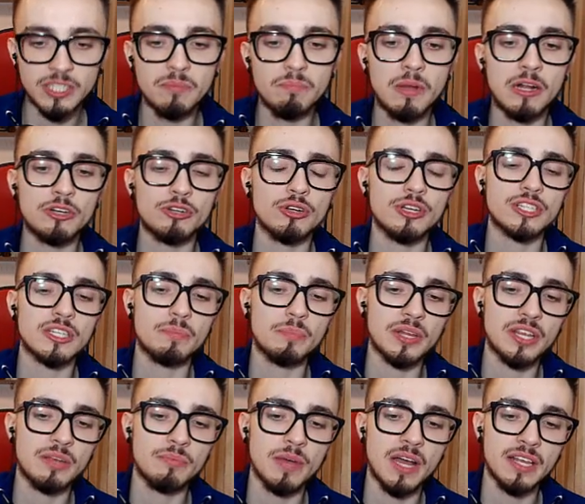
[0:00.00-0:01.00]
Спасибо большое за
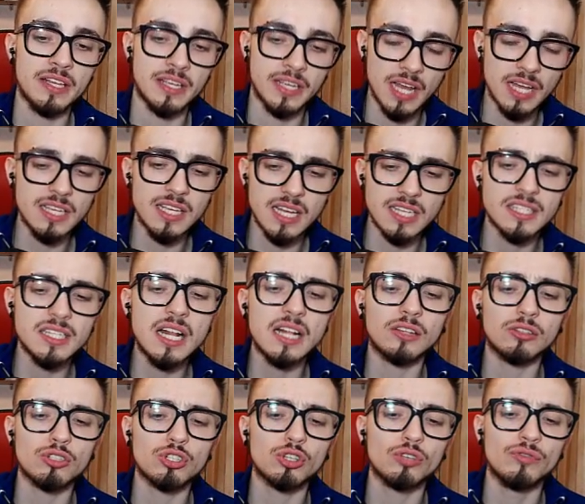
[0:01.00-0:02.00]
понимание. Я, я
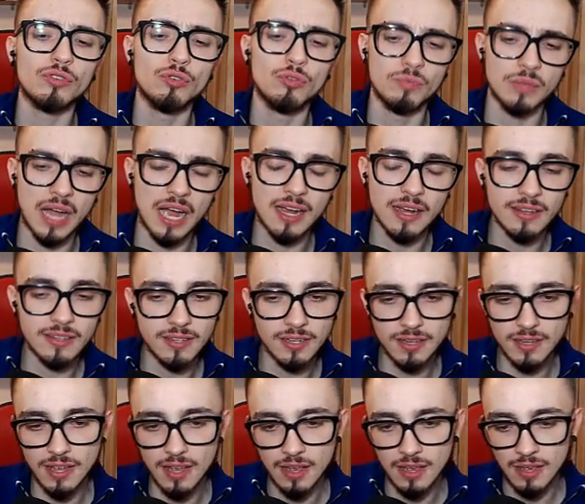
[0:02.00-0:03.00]
знал то, что вы умный. А
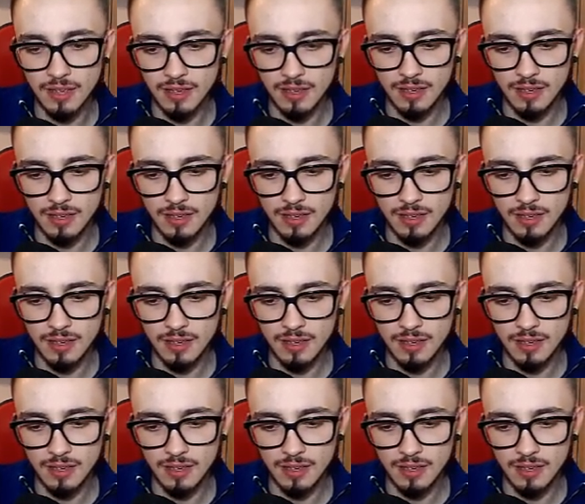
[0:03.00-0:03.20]
хотя...